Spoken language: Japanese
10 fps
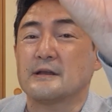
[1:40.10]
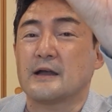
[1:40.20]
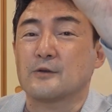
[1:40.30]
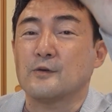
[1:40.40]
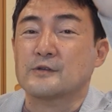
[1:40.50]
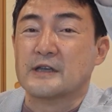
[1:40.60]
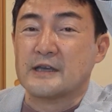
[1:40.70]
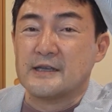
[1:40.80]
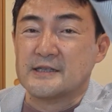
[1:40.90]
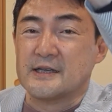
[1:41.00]
あの大
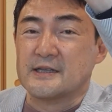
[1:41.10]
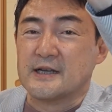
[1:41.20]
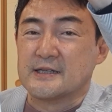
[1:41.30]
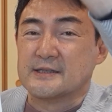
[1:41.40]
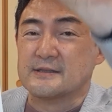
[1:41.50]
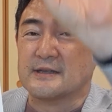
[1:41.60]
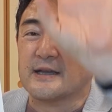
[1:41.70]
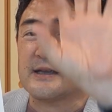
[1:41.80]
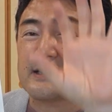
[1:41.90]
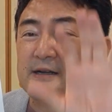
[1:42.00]
竹一さんに発する
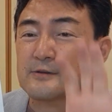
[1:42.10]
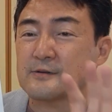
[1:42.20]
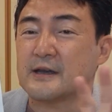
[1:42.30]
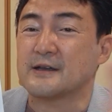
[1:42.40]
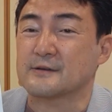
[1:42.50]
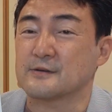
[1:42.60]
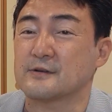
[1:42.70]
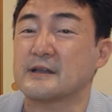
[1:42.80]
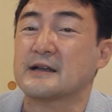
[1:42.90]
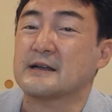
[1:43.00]
ナイアガラトライアングル
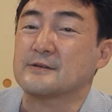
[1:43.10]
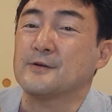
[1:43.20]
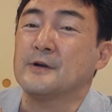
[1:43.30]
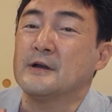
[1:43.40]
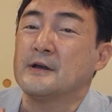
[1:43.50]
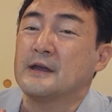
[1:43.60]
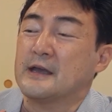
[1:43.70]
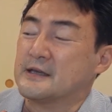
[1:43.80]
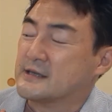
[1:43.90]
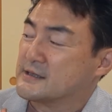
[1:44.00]
の中の
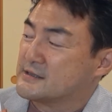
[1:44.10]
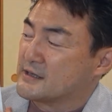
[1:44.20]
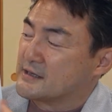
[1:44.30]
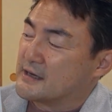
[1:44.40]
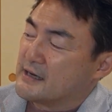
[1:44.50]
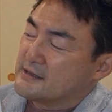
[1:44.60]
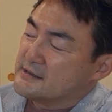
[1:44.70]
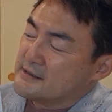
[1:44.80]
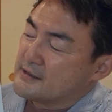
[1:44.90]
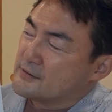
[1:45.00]
比較的外
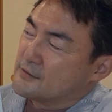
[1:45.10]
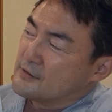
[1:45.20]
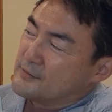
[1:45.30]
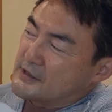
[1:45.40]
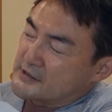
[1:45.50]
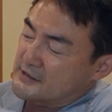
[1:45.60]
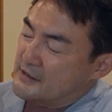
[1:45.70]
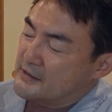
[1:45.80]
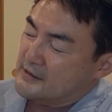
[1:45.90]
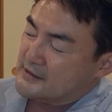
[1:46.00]
縁のイメージ
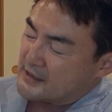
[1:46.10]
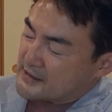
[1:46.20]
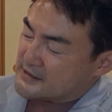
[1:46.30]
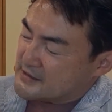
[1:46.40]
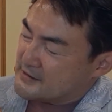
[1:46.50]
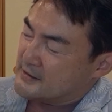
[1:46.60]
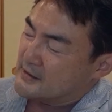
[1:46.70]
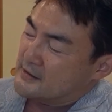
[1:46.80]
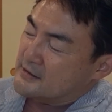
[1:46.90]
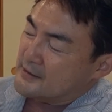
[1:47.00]
ただし
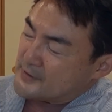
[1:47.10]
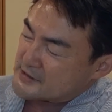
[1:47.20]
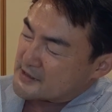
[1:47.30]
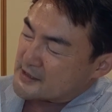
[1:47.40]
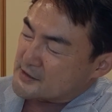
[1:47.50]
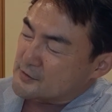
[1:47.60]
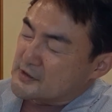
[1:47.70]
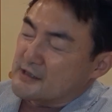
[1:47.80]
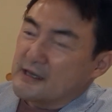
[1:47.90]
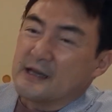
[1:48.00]
山下達郎
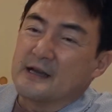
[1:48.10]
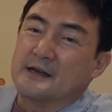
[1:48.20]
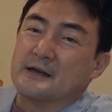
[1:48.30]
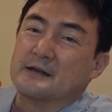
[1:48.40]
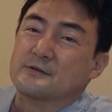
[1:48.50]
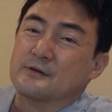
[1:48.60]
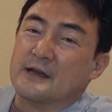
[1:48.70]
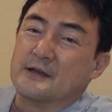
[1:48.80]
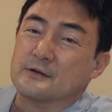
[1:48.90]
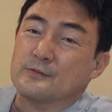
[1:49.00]
さん
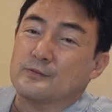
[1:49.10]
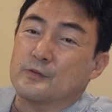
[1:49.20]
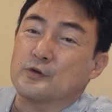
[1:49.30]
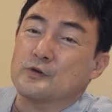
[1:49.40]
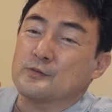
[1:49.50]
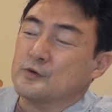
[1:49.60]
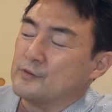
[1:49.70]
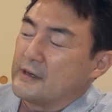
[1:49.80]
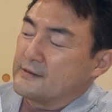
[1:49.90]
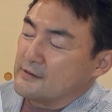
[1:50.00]
ナイアガラトライアングルボリューム
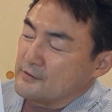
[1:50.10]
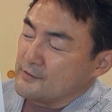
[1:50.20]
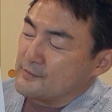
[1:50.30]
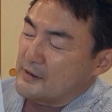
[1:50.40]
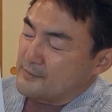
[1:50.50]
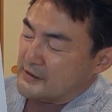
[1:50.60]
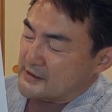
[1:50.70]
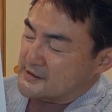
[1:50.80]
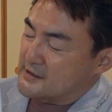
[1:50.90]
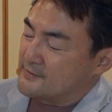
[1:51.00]
1のメンバー
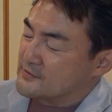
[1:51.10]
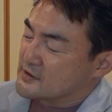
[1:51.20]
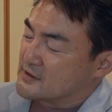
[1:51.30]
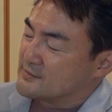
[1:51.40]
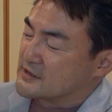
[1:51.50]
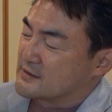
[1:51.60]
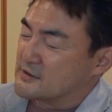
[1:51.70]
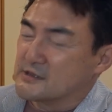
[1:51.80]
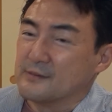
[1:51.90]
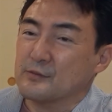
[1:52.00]
ですし杉正
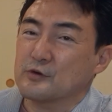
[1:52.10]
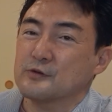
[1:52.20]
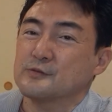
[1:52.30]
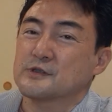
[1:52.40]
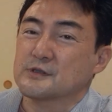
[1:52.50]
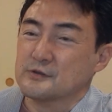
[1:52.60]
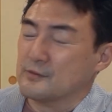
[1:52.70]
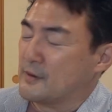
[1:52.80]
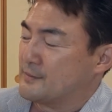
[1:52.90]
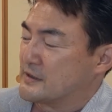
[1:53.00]
道さんボリューム2
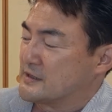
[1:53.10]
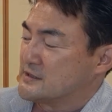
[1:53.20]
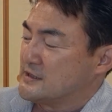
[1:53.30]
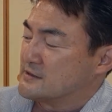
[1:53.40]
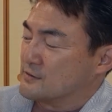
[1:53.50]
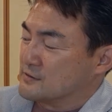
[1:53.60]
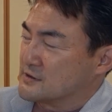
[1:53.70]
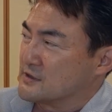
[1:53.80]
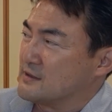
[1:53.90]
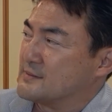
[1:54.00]
のメンバーですしこの
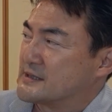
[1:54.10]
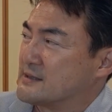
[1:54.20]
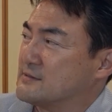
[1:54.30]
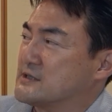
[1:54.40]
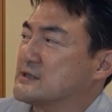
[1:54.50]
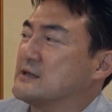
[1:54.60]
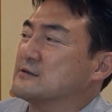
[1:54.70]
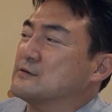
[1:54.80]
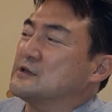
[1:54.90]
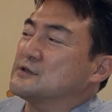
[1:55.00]
杉正道さ
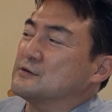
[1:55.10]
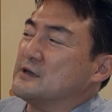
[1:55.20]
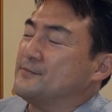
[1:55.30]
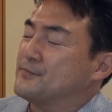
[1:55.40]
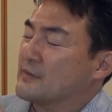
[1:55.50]
んと一緒に